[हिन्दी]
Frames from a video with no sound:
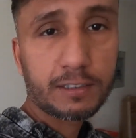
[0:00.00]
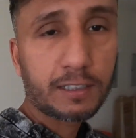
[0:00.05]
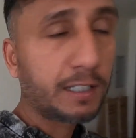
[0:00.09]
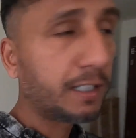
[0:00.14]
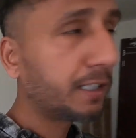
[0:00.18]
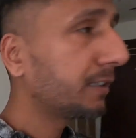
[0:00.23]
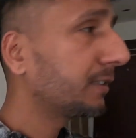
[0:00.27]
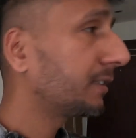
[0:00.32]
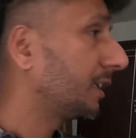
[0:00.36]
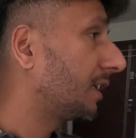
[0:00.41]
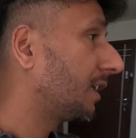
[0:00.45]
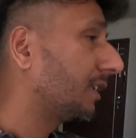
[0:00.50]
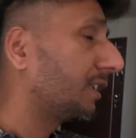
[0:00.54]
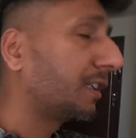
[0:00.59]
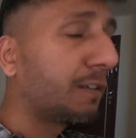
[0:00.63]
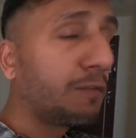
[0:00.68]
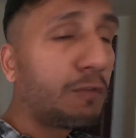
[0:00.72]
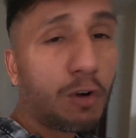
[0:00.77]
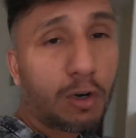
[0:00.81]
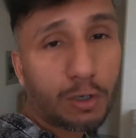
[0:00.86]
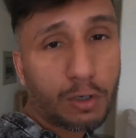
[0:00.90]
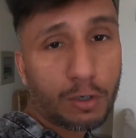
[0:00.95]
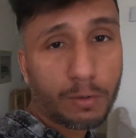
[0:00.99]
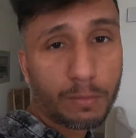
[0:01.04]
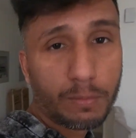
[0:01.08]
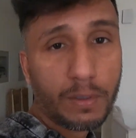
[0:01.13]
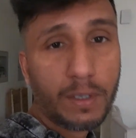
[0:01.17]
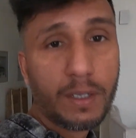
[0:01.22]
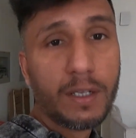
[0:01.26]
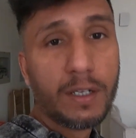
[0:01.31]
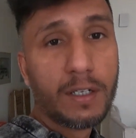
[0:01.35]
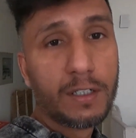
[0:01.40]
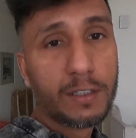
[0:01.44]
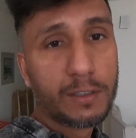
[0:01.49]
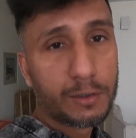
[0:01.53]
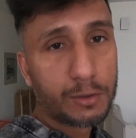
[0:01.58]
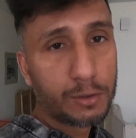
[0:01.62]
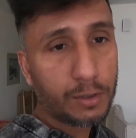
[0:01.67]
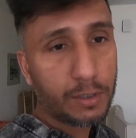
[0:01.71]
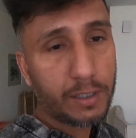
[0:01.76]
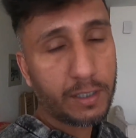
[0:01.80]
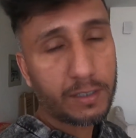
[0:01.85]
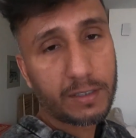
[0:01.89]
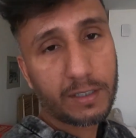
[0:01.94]
था सारा का सारा अंदर वार्ड्रोब
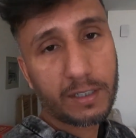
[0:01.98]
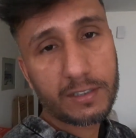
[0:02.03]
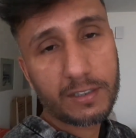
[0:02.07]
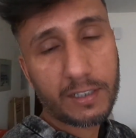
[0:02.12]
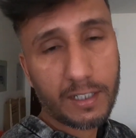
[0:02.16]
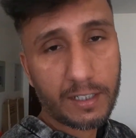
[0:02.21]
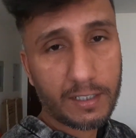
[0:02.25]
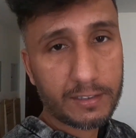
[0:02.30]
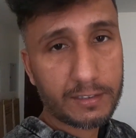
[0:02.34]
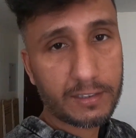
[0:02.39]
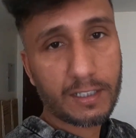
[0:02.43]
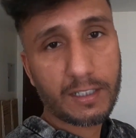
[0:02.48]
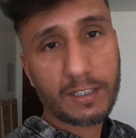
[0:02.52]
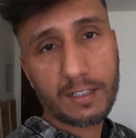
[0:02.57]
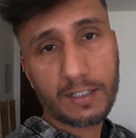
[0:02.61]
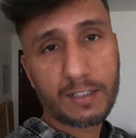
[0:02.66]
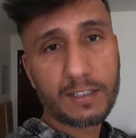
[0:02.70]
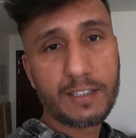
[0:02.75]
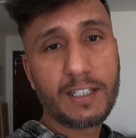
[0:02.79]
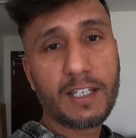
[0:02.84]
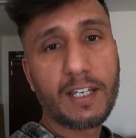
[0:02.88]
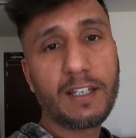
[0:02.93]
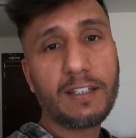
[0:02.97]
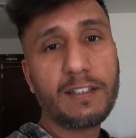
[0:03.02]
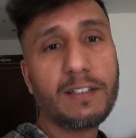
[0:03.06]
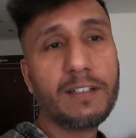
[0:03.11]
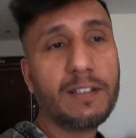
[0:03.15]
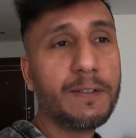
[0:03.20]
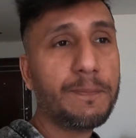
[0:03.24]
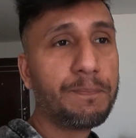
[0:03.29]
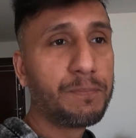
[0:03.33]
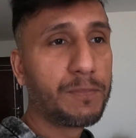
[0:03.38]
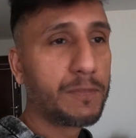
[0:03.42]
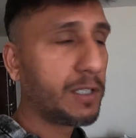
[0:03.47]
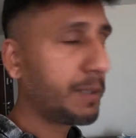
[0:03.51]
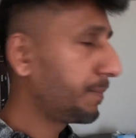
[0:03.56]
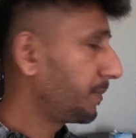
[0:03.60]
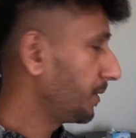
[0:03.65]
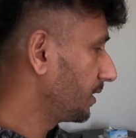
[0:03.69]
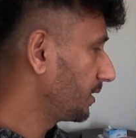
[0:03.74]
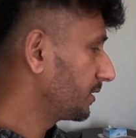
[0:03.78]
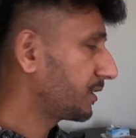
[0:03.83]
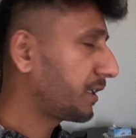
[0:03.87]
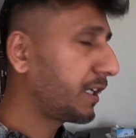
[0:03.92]
जो है अंदर सारा का सारा रख दिया है
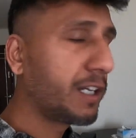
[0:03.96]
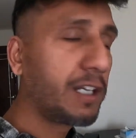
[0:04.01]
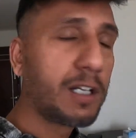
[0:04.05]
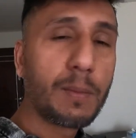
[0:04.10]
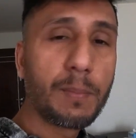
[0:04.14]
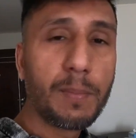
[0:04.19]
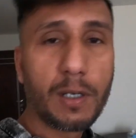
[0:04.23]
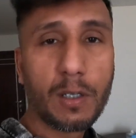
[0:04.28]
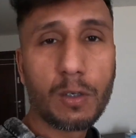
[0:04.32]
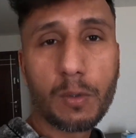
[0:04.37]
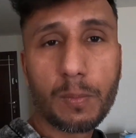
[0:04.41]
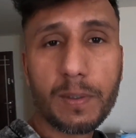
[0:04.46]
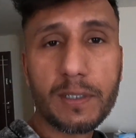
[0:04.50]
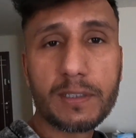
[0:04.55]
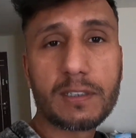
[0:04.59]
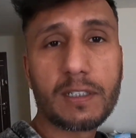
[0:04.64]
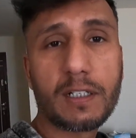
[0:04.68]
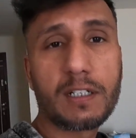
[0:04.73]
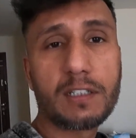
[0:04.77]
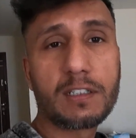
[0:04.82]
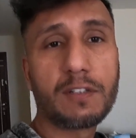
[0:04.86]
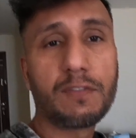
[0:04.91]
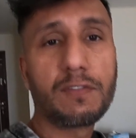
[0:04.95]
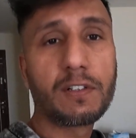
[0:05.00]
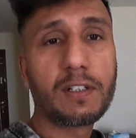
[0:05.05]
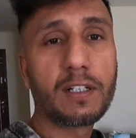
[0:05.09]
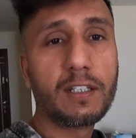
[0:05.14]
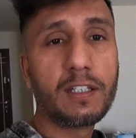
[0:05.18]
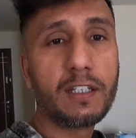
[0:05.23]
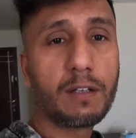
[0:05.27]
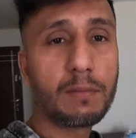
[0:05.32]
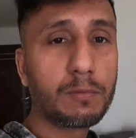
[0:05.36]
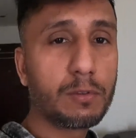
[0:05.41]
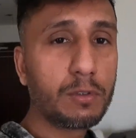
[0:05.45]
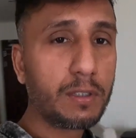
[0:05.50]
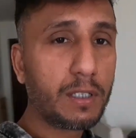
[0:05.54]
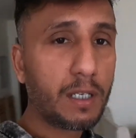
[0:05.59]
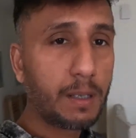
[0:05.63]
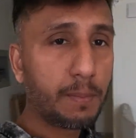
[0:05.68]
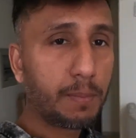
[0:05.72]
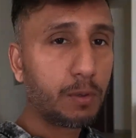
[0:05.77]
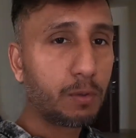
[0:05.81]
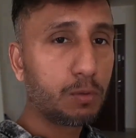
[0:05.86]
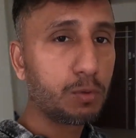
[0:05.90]
अपने सारे कपड़े कपड़े सारा शिफ्ट कर दिया अब तो
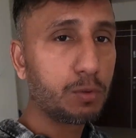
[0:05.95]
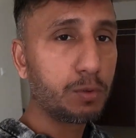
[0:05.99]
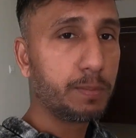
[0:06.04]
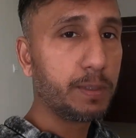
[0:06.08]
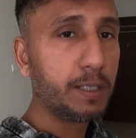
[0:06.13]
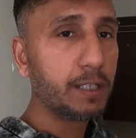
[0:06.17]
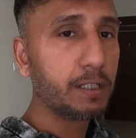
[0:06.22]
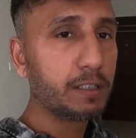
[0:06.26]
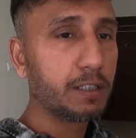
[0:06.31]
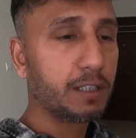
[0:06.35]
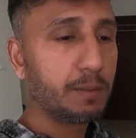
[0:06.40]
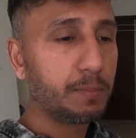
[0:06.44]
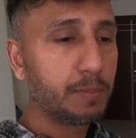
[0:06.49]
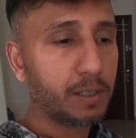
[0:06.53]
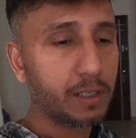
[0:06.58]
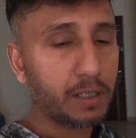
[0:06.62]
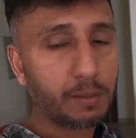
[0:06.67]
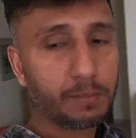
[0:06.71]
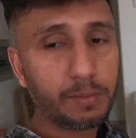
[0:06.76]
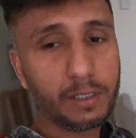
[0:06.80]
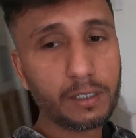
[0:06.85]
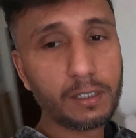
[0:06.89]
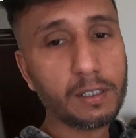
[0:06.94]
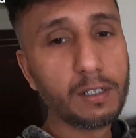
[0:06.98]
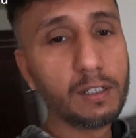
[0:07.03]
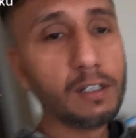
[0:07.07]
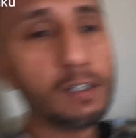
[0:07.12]
यहाँ पर कोई भी गंद नहीं पड़ा अभी